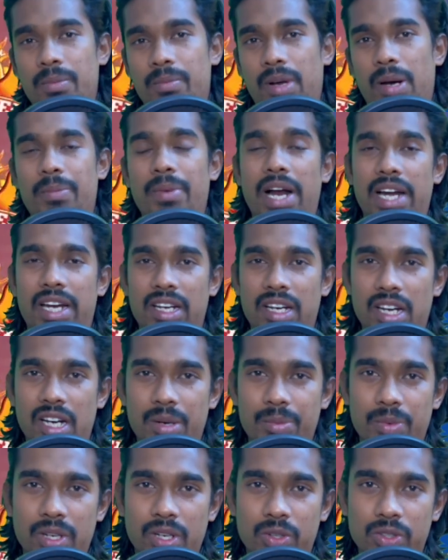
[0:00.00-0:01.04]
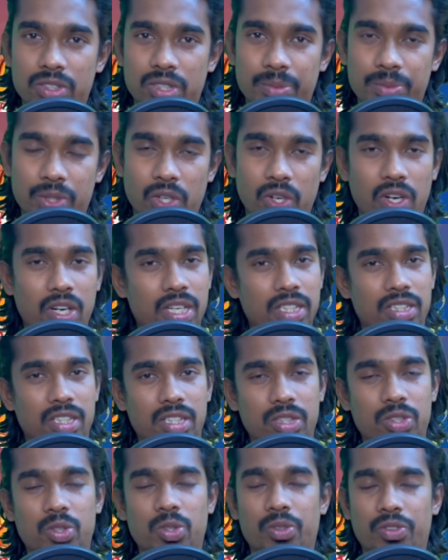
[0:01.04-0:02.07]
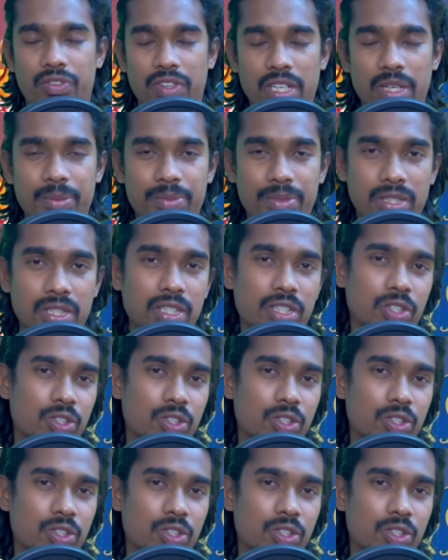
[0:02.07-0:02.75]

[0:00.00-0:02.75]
మన బ్యాటింగ్ లైనప్ కూడా కొంచెం స్ట్రాంగ్ అవుతుంది సో ఫిలిప్స్